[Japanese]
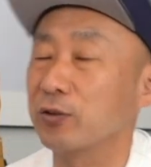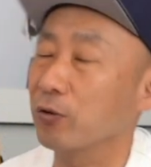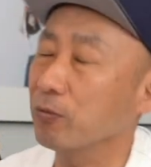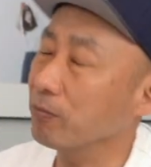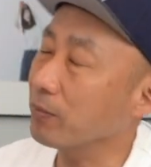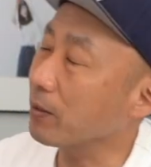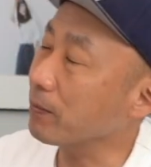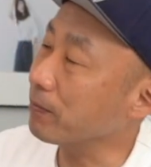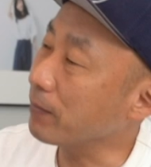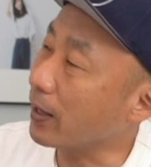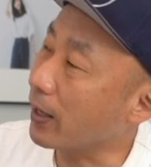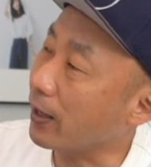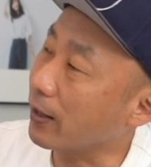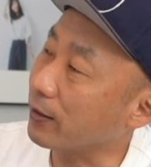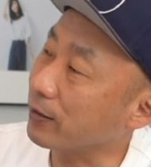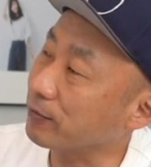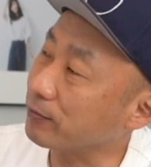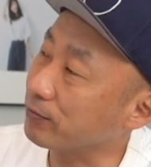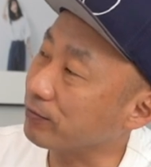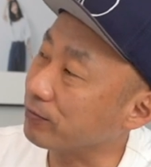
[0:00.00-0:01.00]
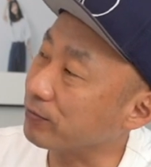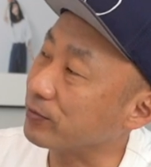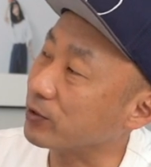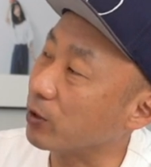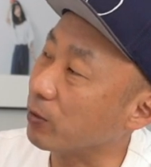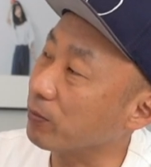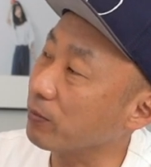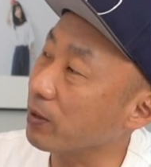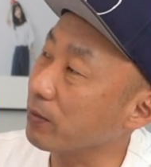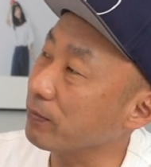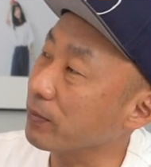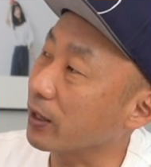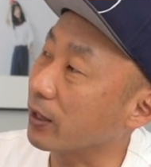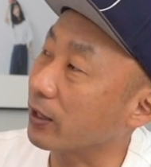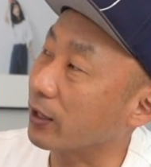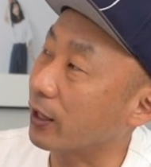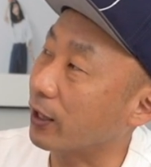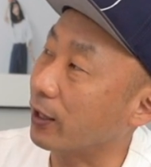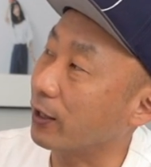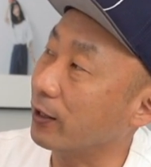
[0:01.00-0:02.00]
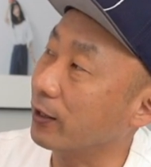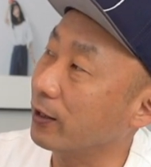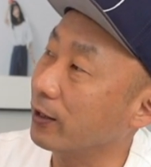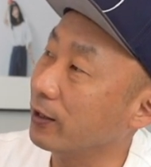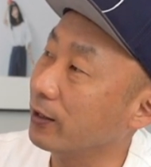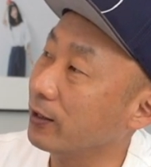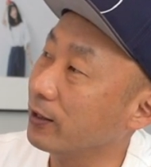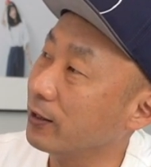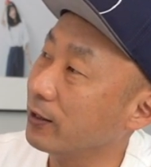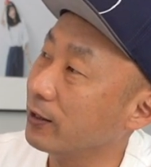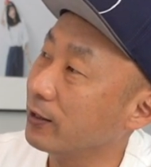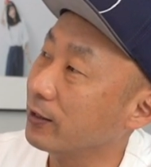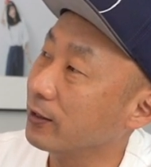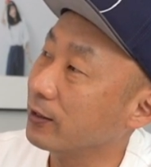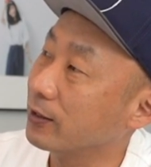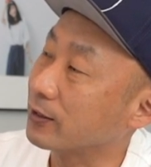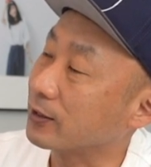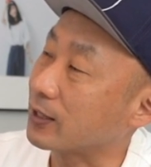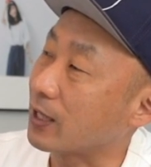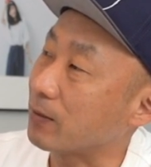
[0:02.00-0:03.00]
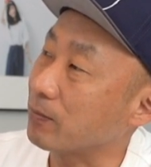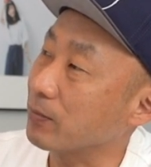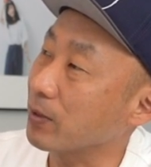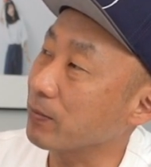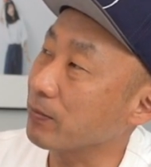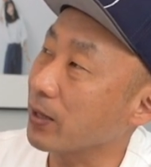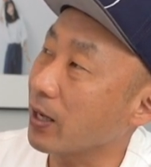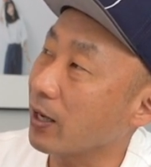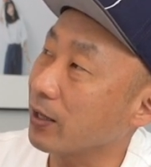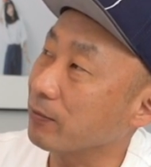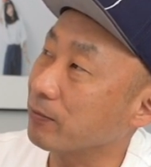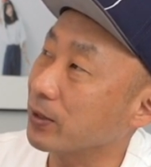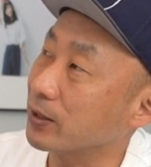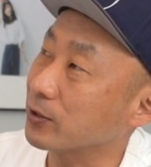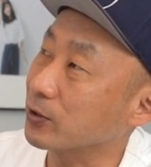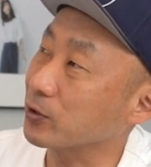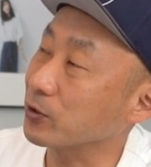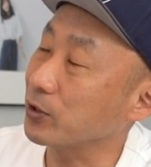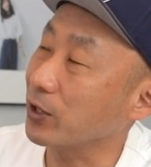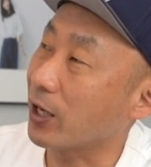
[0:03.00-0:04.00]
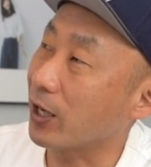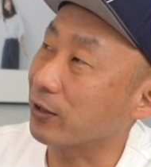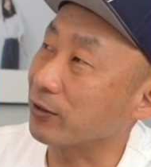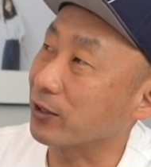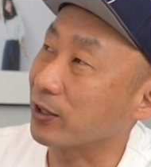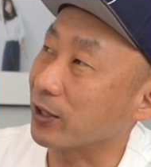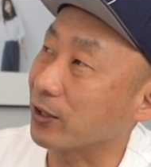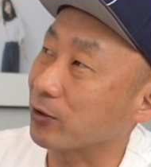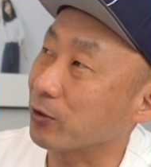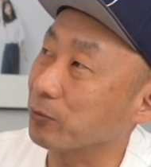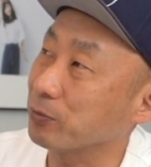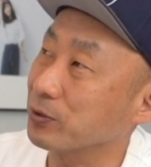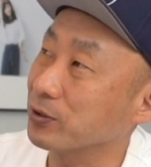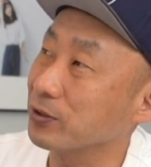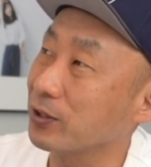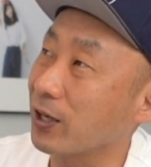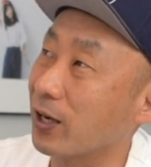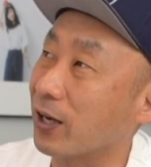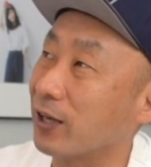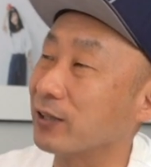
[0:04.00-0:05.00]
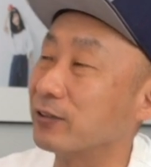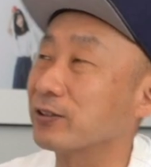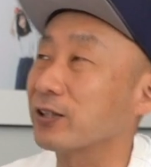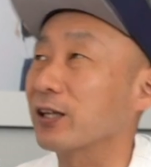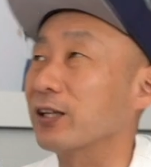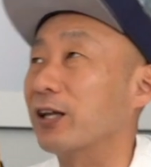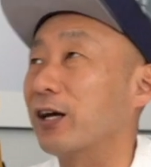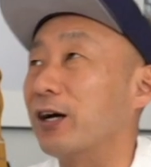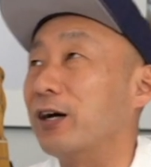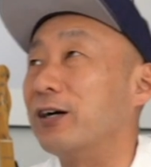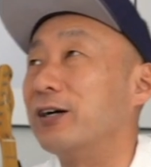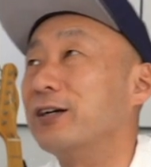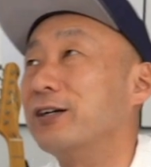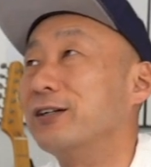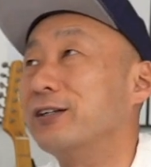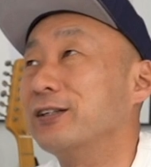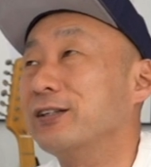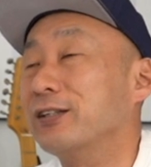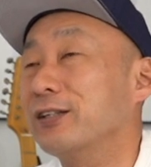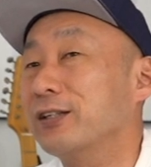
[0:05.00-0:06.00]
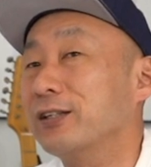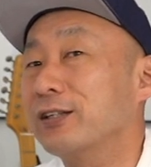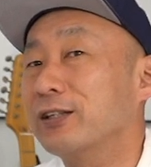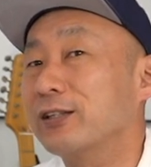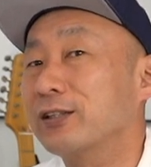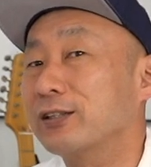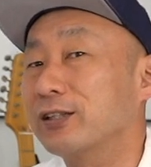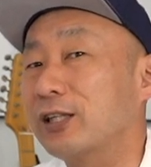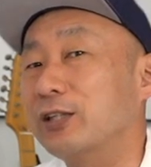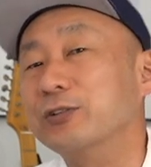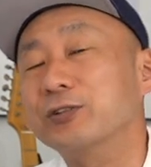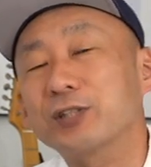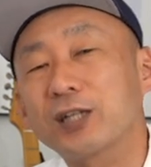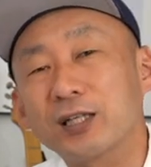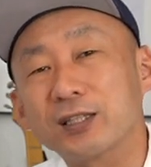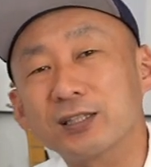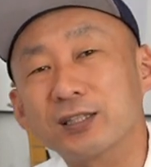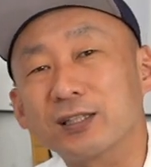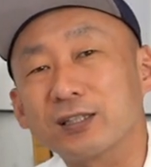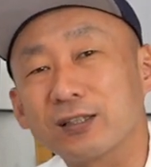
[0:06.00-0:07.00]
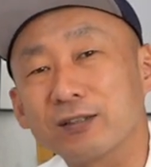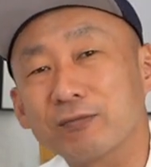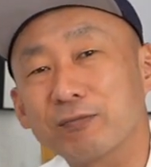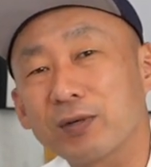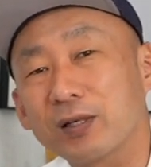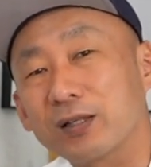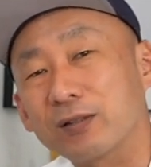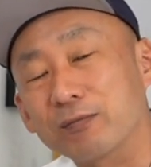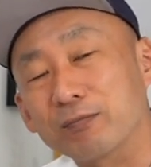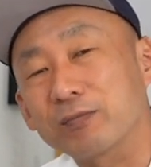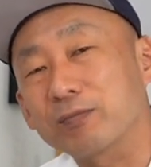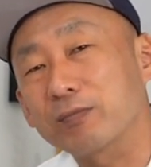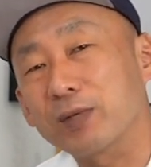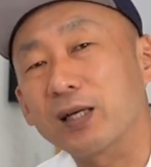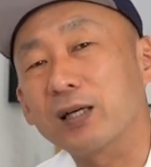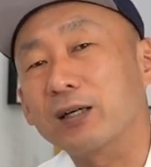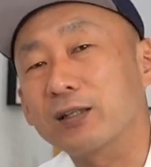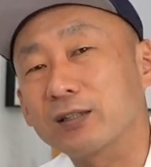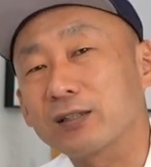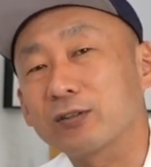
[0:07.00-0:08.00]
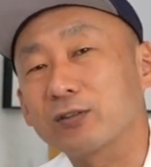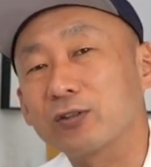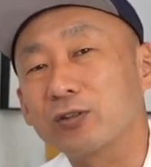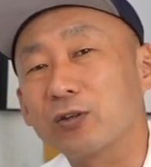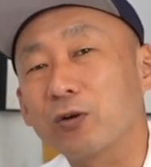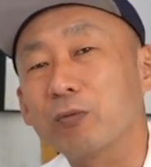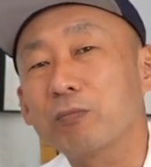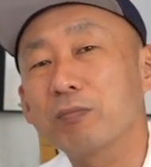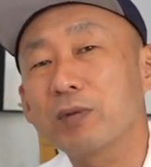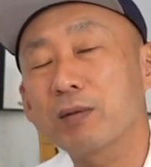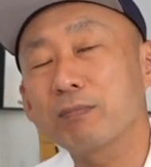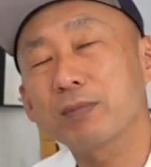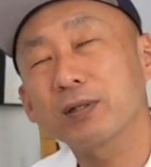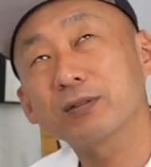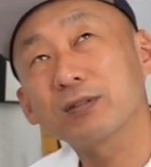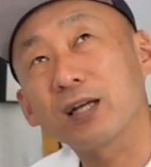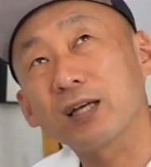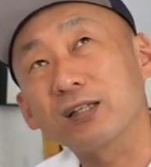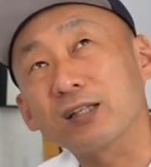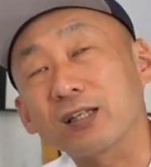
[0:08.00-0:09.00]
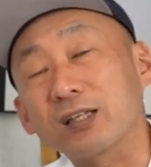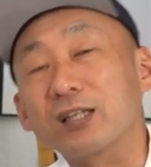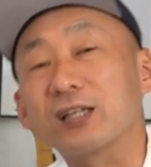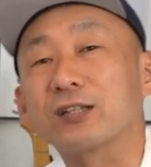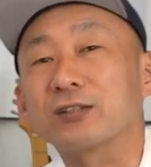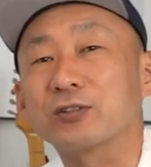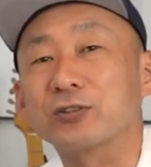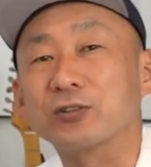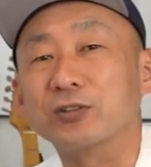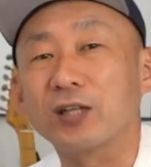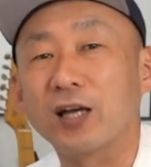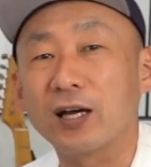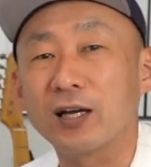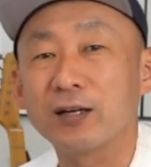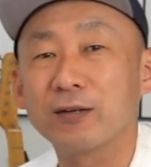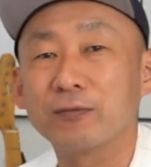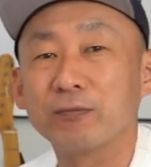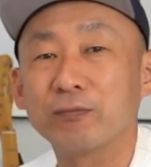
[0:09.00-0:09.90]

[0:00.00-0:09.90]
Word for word: 4番目、うん、4番目かな、3番目ベスト3入るかな、トップ3入るかなっていう感じ、まあ4番目ぐらいな気がするな。